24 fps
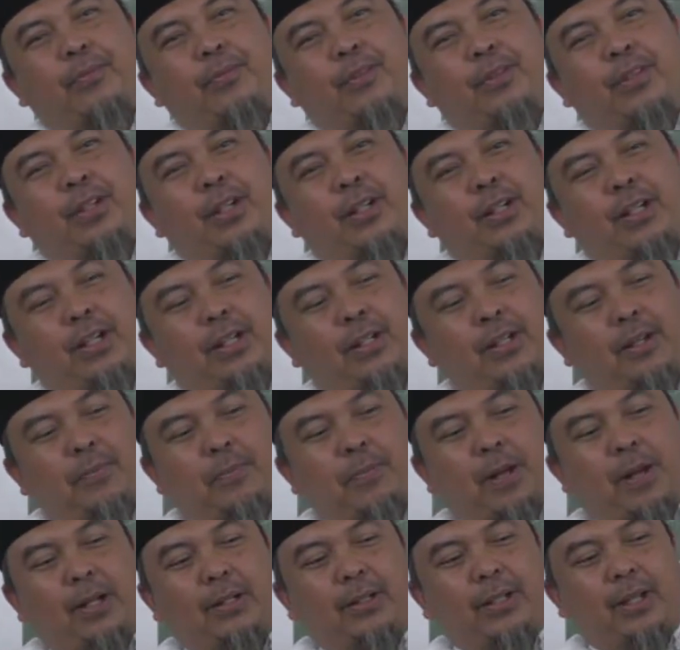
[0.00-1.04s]
nanti kita
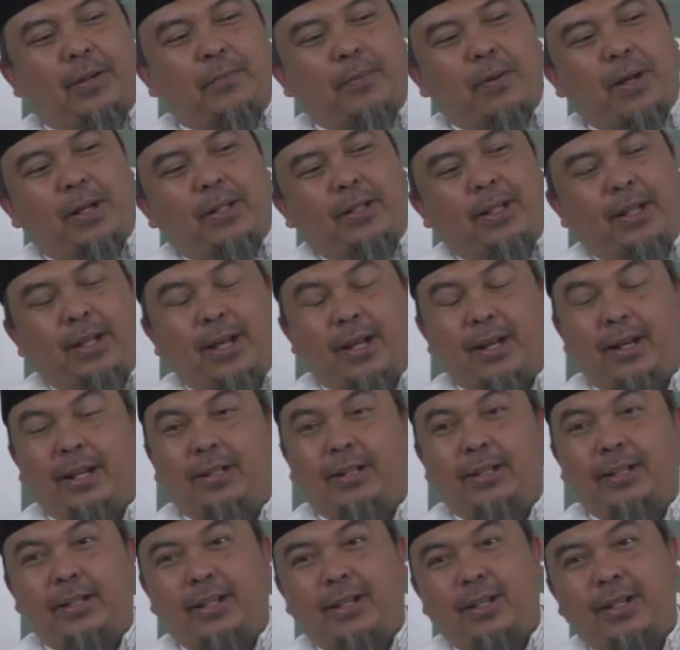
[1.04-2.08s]
praktek-praktekkan
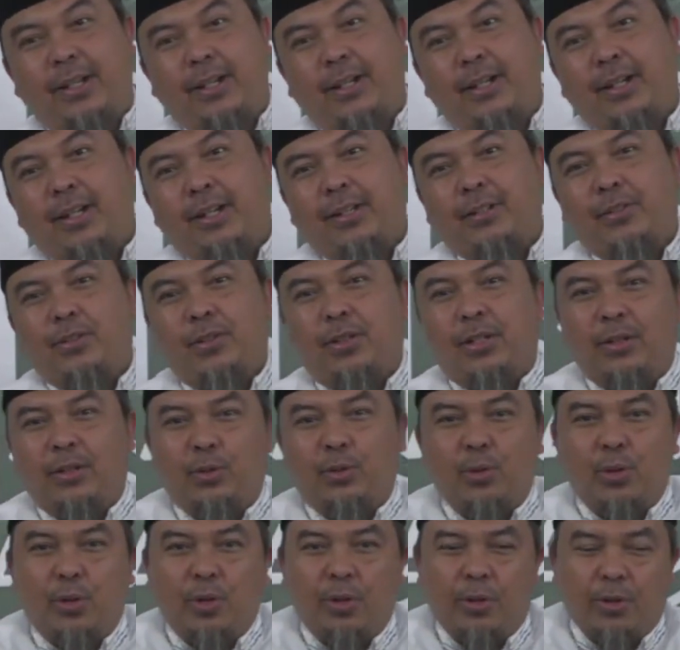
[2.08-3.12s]
nantinya langsung ke
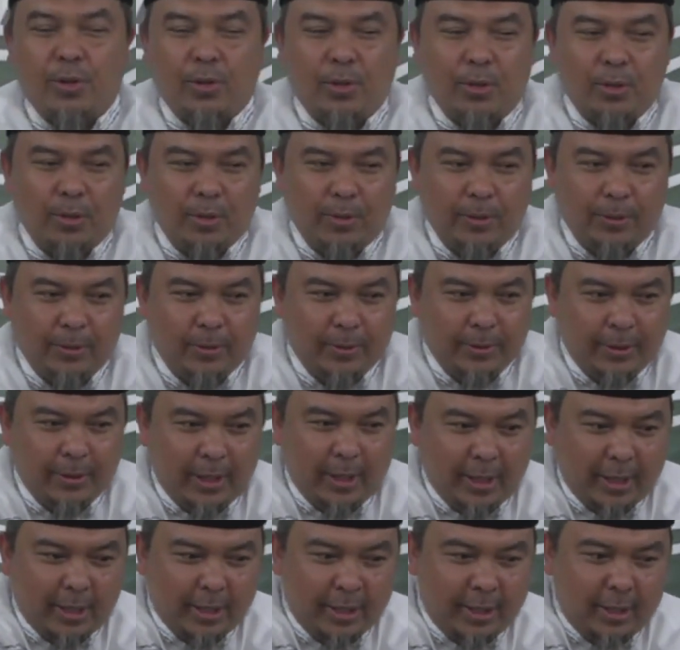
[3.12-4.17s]
turos
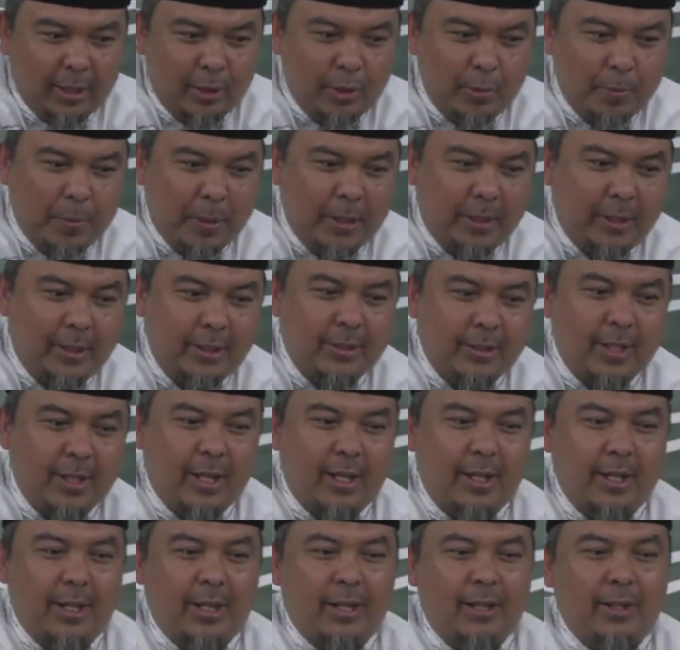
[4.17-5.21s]
yang kehidupan
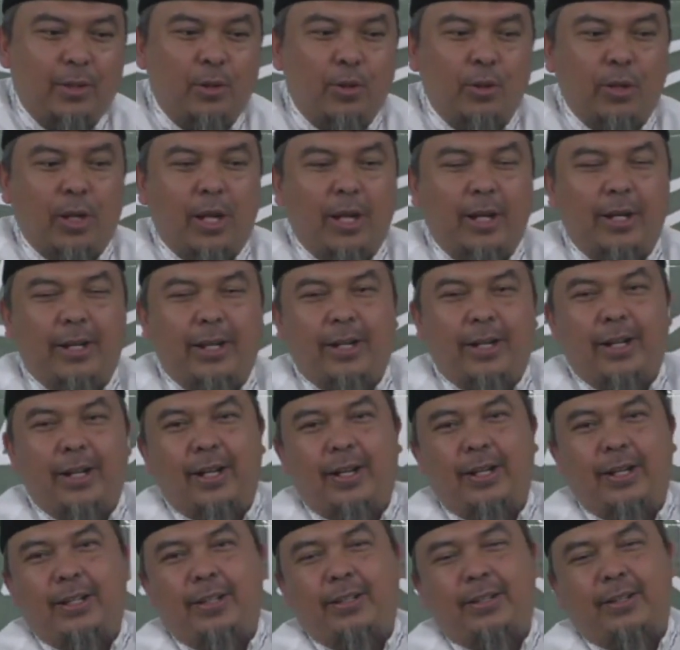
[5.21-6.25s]
keseharian Quran dan
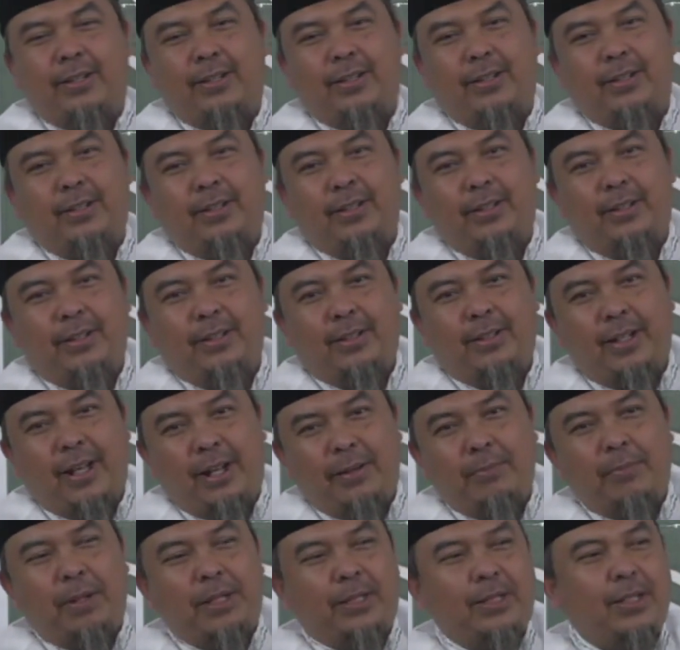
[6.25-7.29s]
hadis
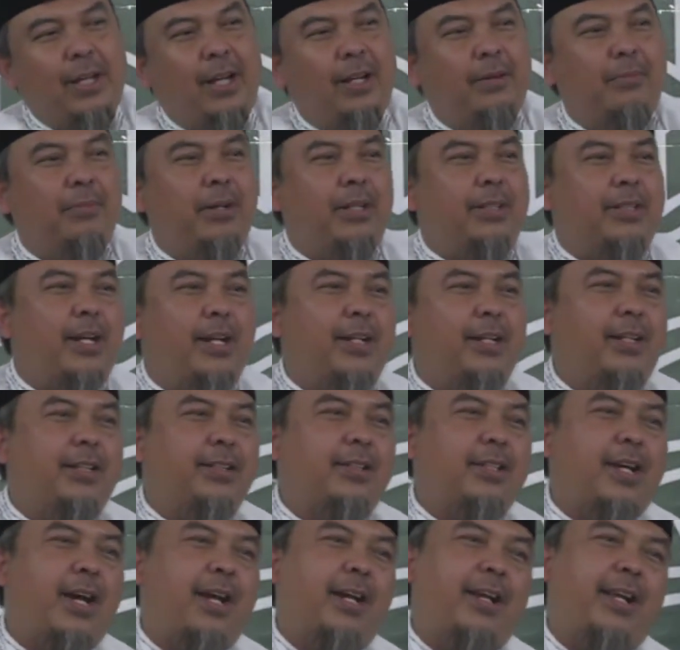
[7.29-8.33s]
dan bacaan-bacaan
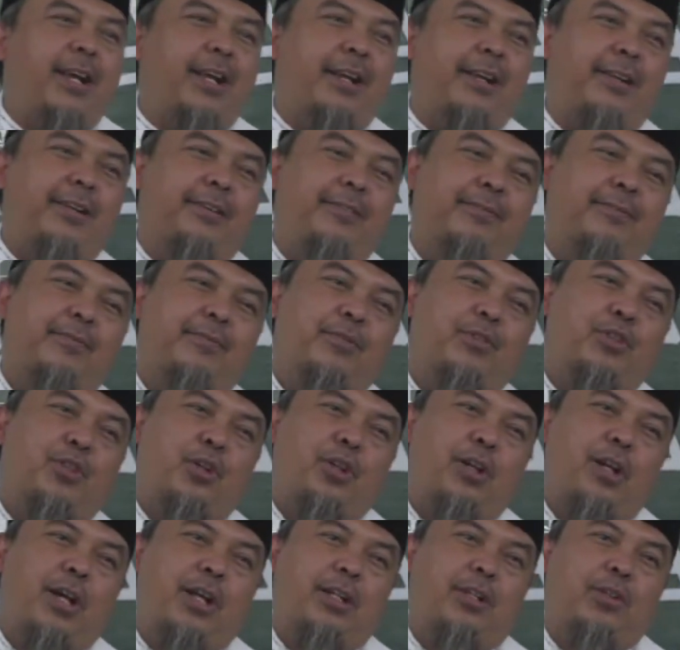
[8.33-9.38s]
keseharian
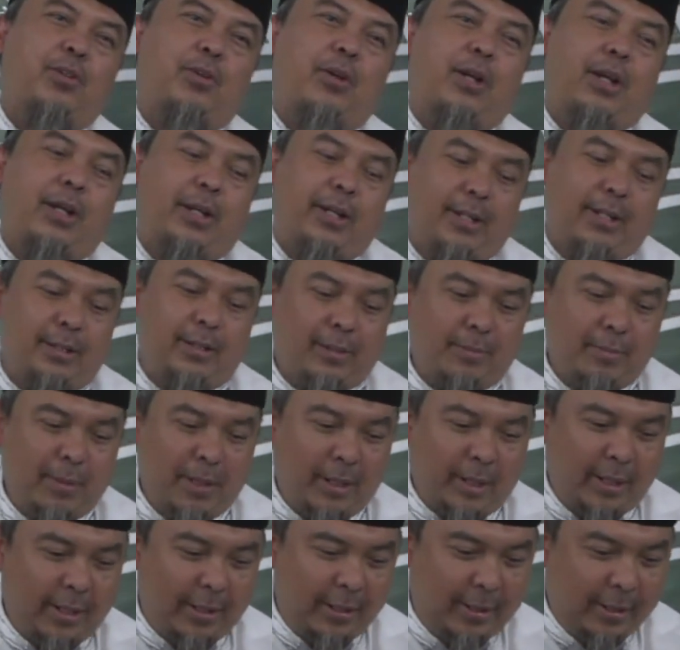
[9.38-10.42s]
sholat doa dan
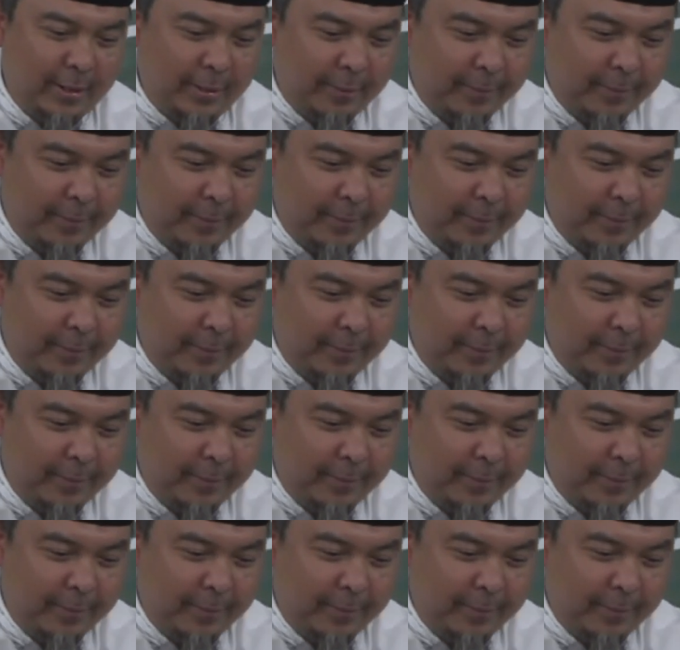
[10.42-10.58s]
sebagainya